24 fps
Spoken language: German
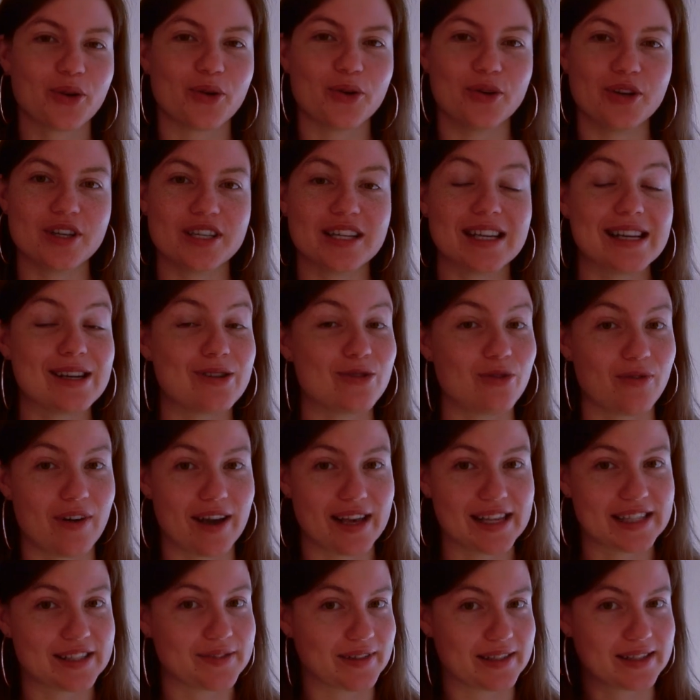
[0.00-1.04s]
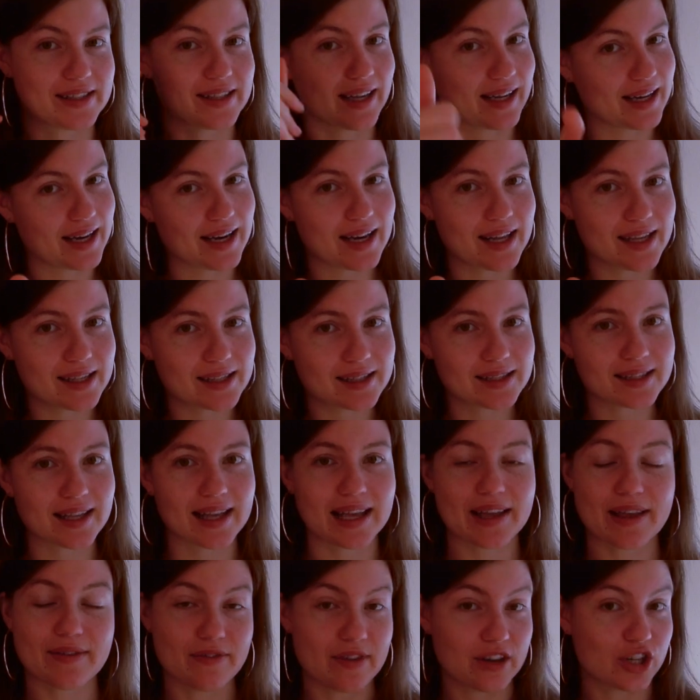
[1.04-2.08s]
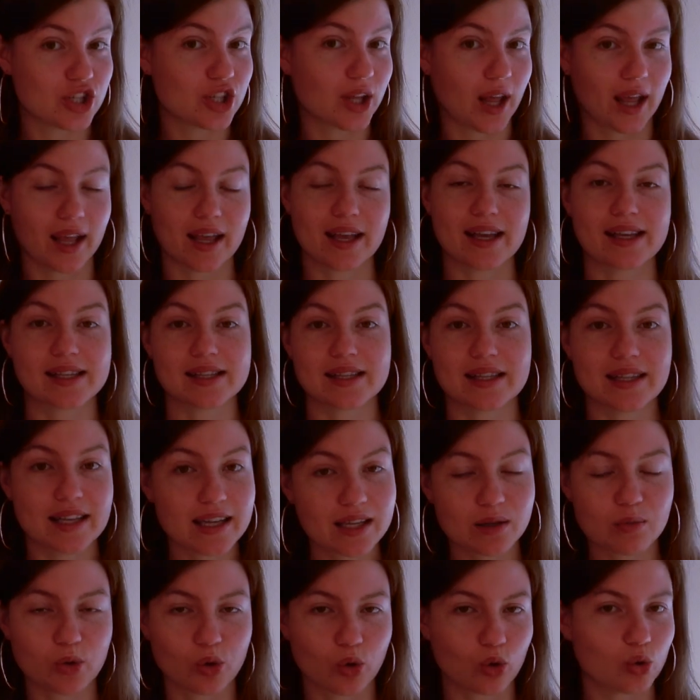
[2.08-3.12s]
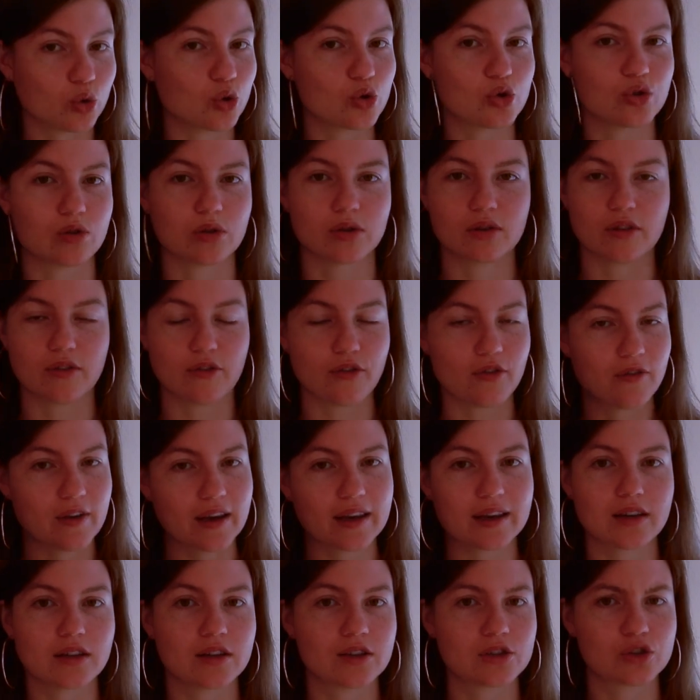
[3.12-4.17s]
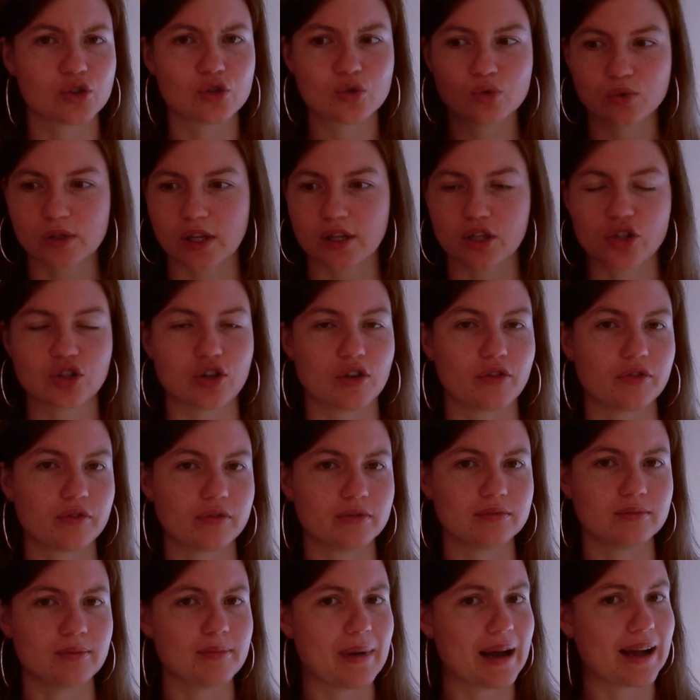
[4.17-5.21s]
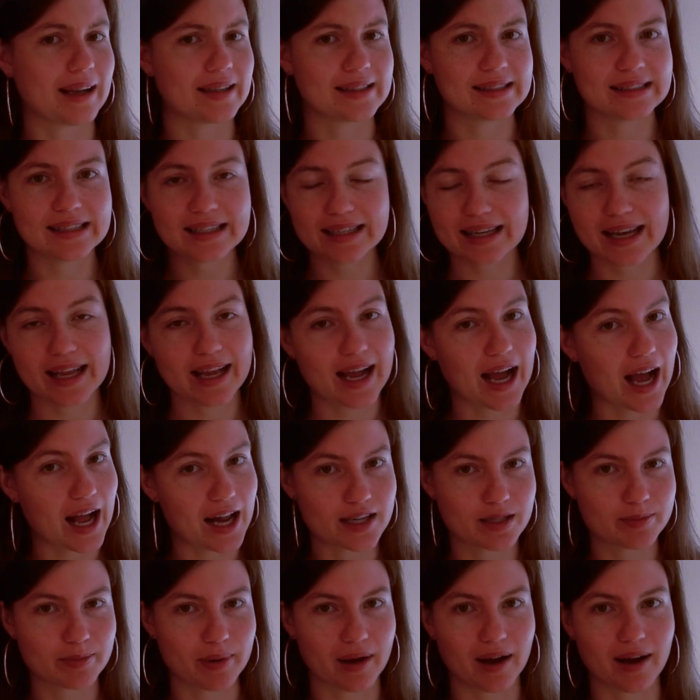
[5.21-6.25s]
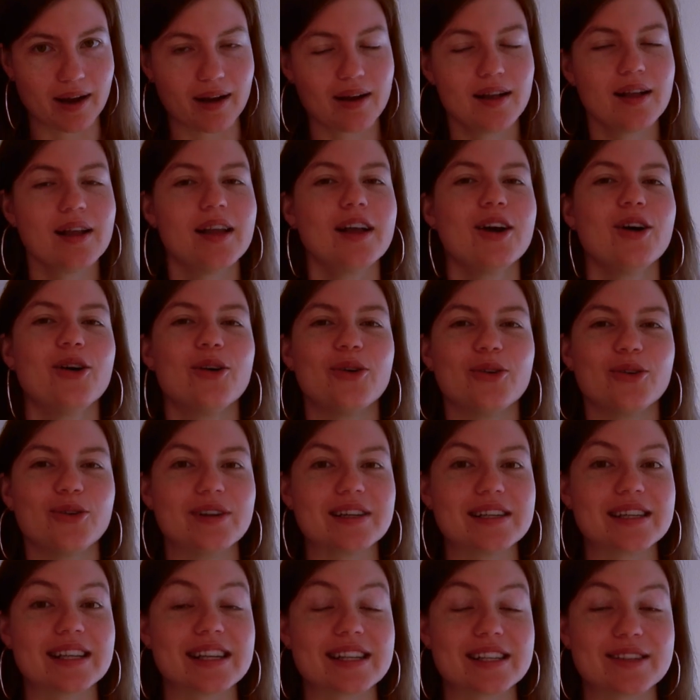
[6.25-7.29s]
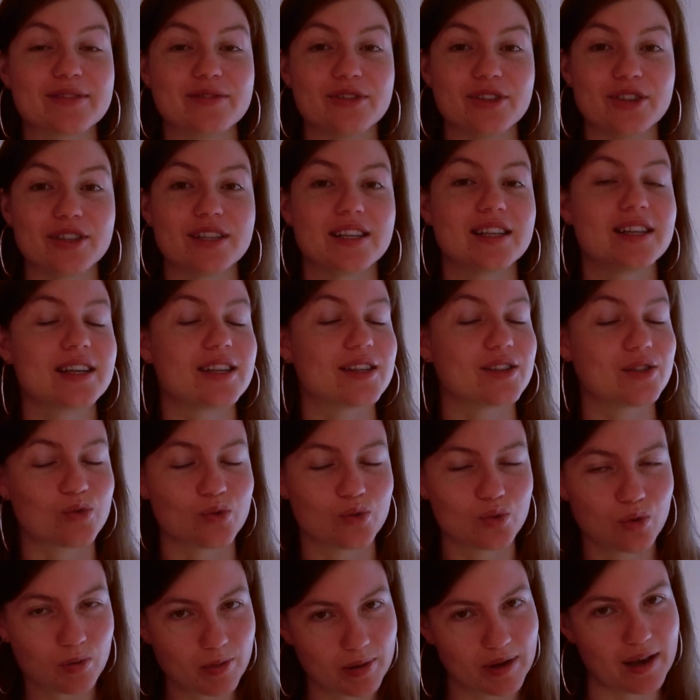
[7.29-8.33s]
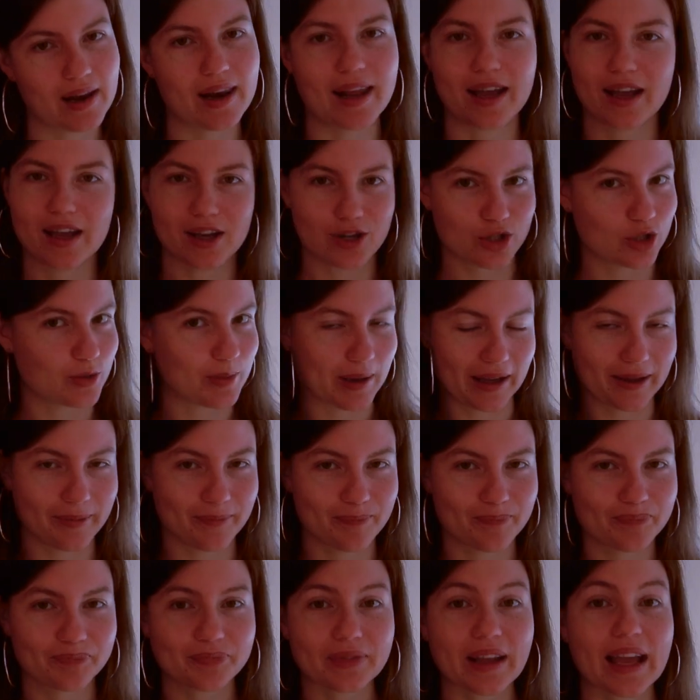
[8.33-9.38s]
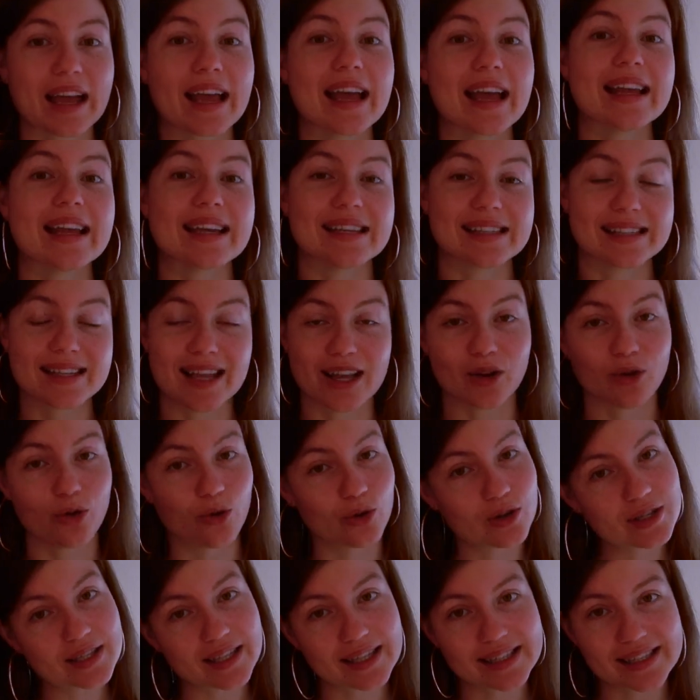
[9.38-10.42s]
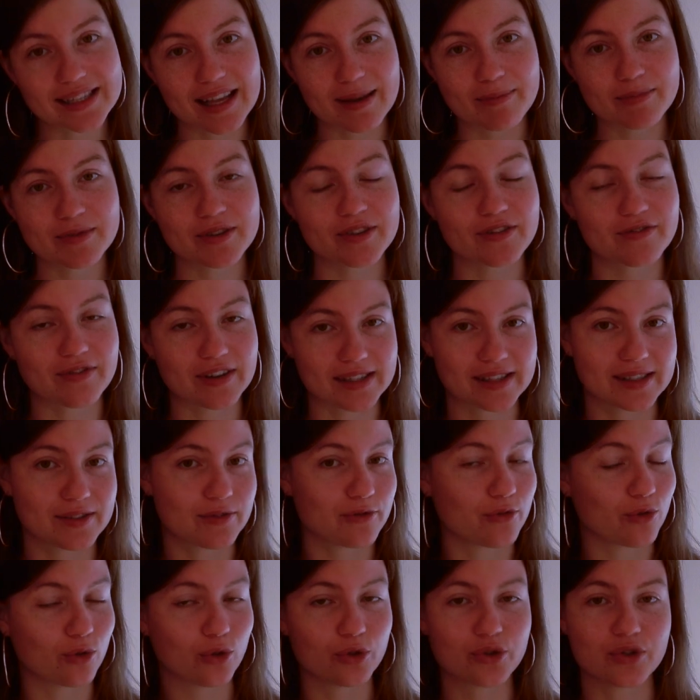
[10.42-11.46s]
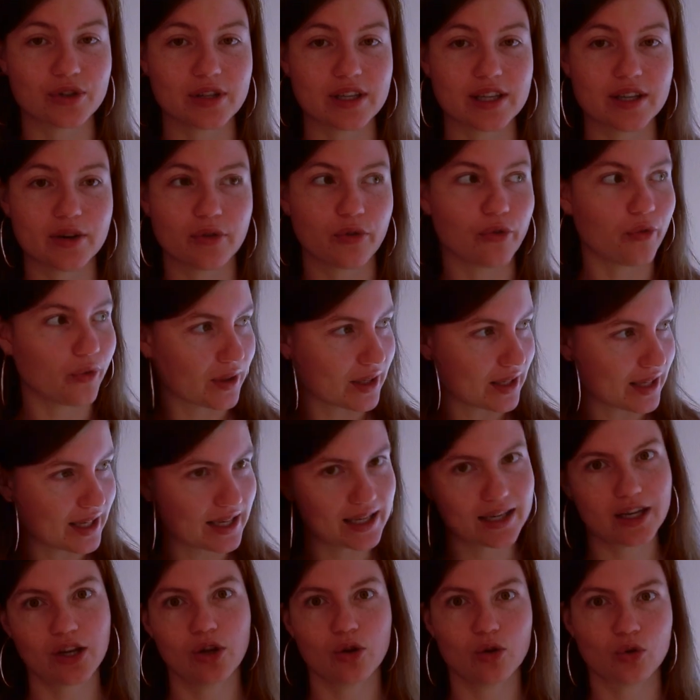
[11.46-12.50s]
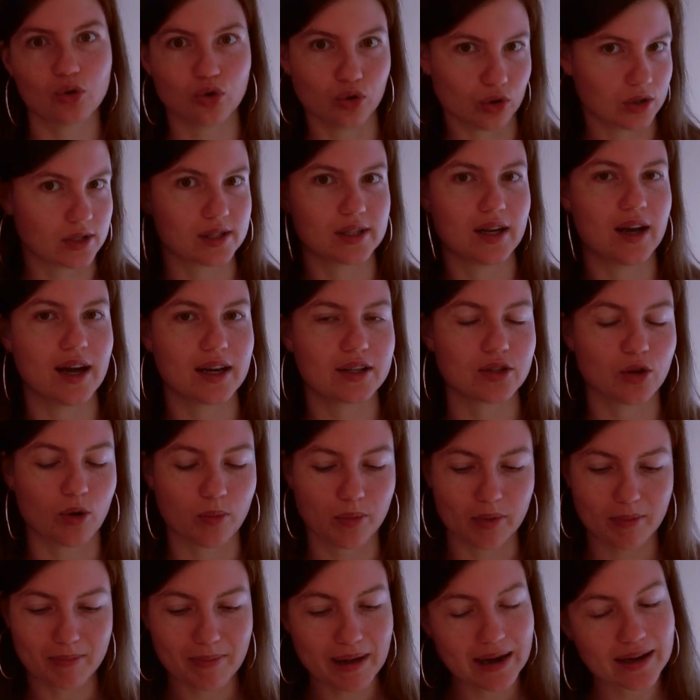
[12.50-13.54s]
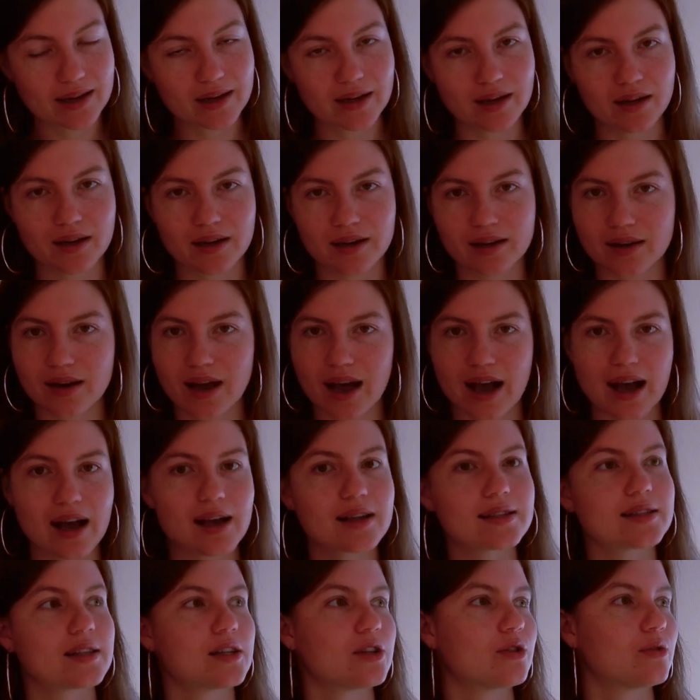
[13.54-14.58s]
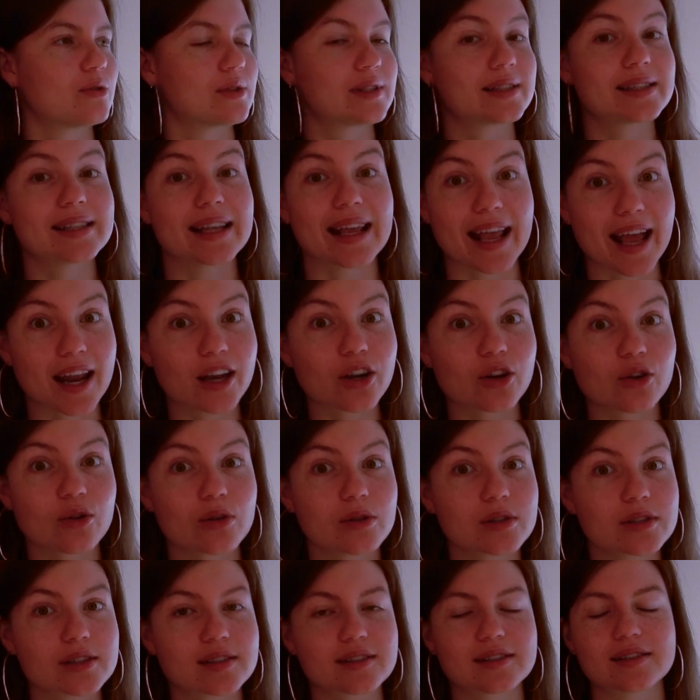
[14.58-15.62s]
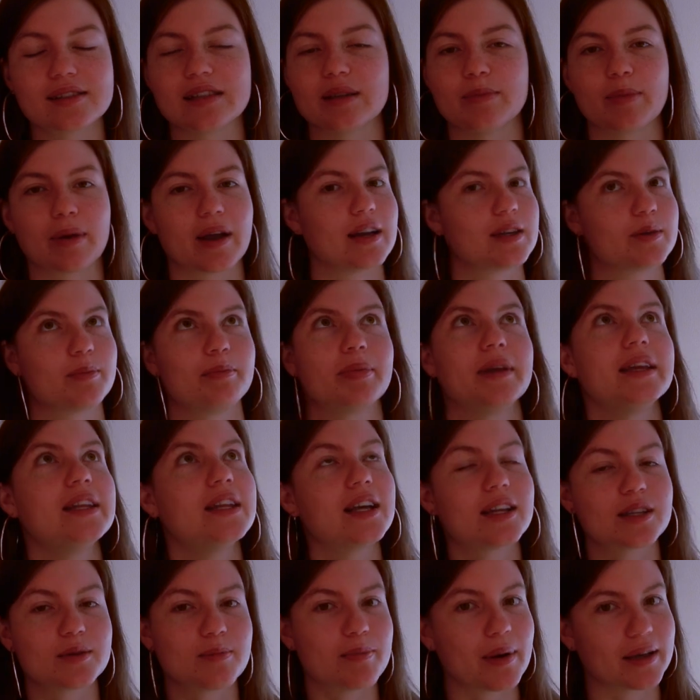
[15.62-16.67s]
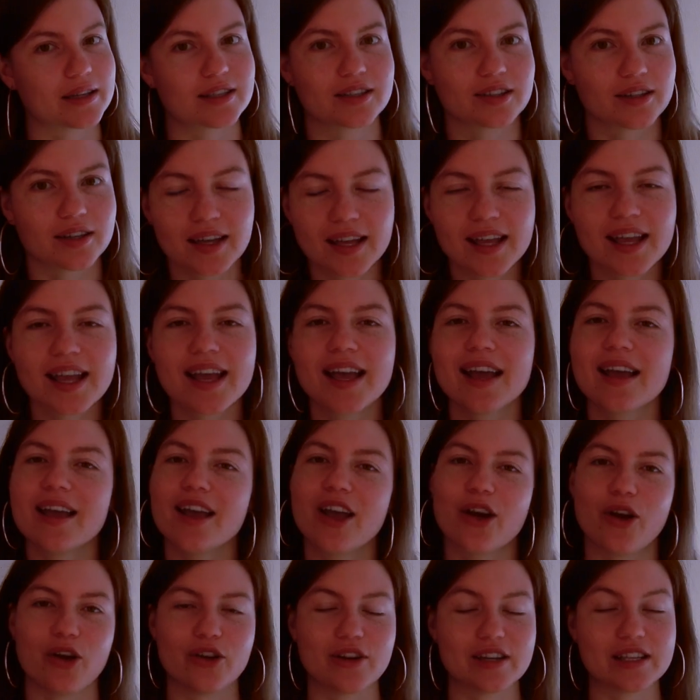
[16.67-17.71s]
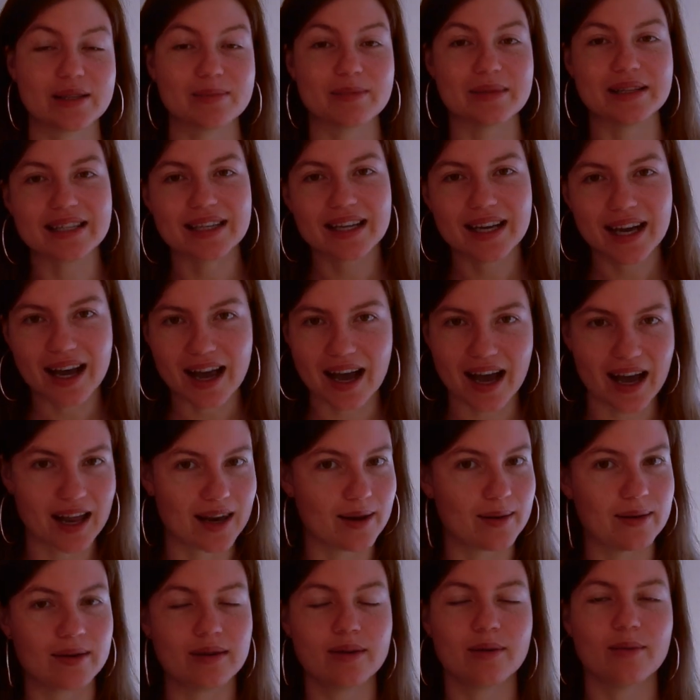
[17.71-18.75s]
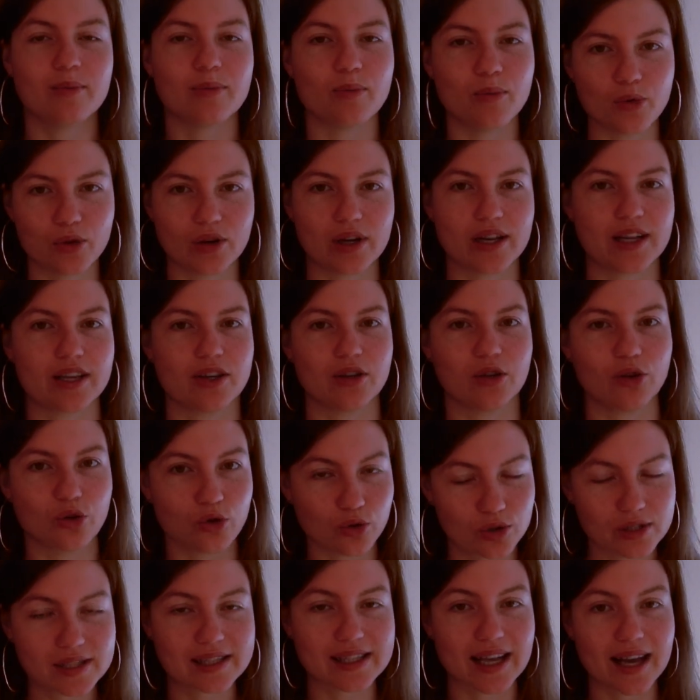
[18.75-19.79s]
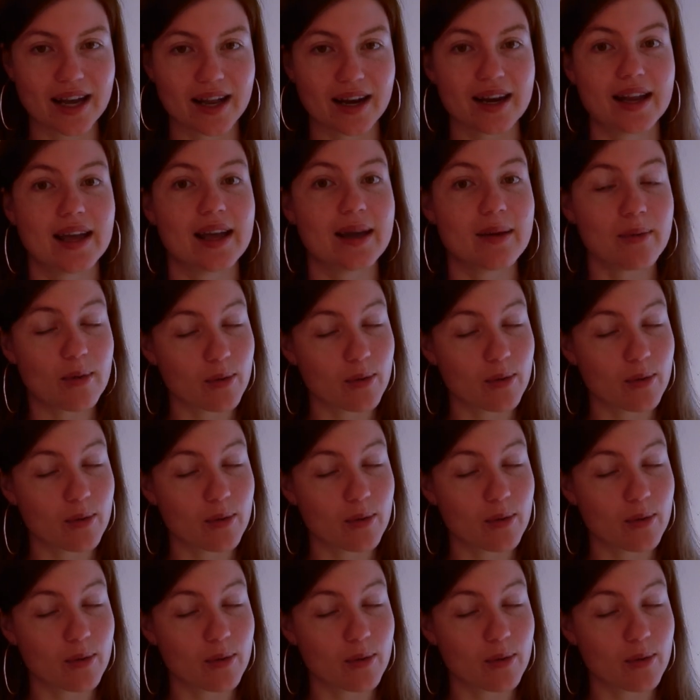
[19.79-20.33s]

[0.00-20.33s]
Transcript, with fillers: Und du weißt, was drinnen ist. Wir strecken es nicht mit ungesunden Fetten, Zusatzstoffen, machen es nicht länger haltbar und es wird super lecker schmecken. Das ist ein Grundrezept, was funktioniert für jede Nussart. Ob Mandeln, Haselnuss, Erdnuss, die bekannte Peanut Butter. Ihr könnt es mit allen möglichen Nusssachen